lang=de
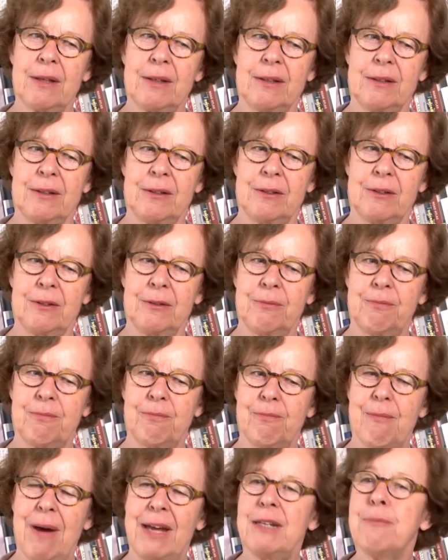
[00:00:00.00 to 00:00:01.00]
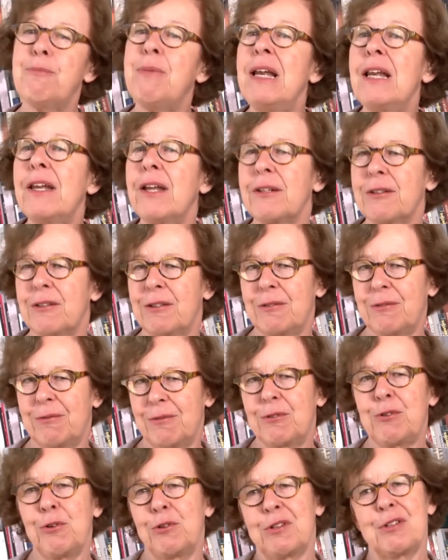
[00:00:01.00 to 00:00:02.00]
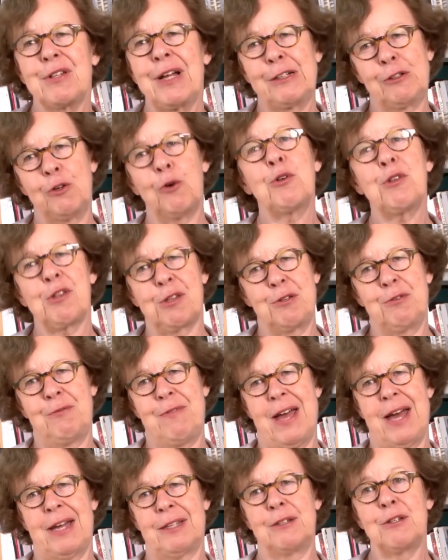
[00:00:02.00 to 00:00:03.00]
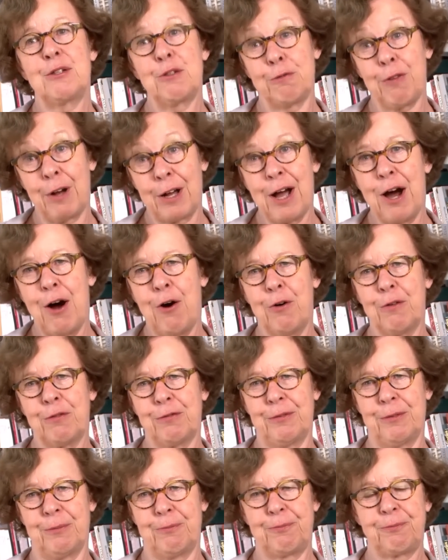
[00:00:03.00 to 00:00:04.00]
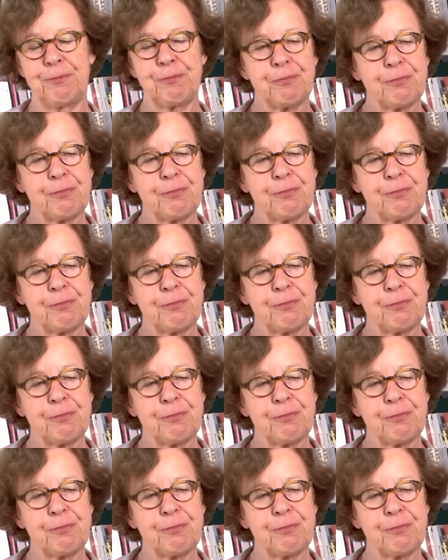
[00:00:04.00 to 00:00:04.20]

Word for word: äh, meine Bilder sozusagen loszuwerden, zu verkaufen.